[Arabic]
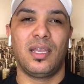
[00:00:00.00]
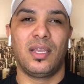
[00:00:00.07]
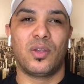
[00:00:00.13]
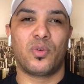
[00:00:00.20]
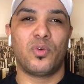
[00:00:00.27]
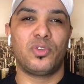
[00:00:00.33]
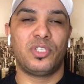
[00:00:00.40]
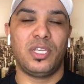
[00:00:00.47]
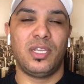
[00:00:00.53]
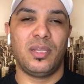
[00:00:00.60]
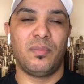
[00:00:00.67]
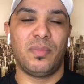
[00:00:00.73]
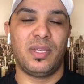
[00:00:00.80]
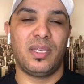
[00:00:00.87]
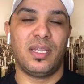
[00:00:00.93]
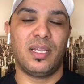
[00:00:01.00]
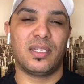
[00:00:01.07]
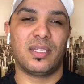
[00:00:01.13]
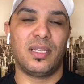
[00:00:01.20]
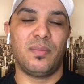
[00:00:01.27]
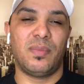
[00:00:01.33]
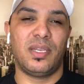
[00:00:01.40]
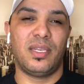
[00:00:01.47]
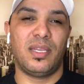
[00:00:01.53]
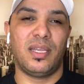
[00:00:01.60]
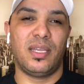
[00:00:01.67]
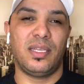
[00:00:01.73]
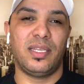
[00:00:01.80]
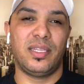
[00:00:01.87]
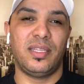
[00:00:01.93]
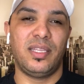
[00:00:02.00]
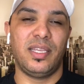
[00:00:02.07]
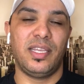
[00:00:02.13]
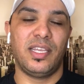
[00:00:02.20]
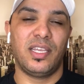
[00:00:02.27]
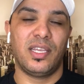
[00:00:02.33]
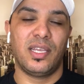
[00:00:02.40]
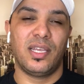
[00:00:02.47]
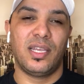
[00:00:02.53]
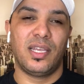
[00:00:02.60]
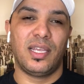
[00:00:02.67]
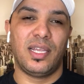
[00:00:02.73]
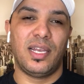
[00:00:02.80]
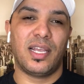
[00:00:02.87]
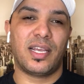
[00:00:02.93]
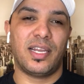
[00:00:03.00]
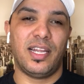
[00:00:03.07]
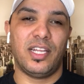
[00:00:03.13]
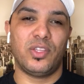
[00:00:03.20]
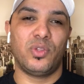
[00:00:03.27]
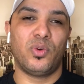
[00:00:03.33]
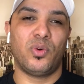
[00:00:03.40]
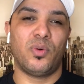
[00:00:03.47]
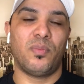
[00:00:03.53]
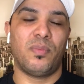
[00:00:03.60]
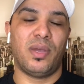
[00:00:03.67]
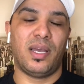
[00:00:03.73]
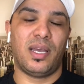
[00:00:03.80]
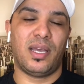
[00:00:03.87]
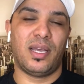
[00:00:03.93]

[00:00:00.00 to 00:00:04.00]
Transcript: كلشي من من يديه الا كان عنده مع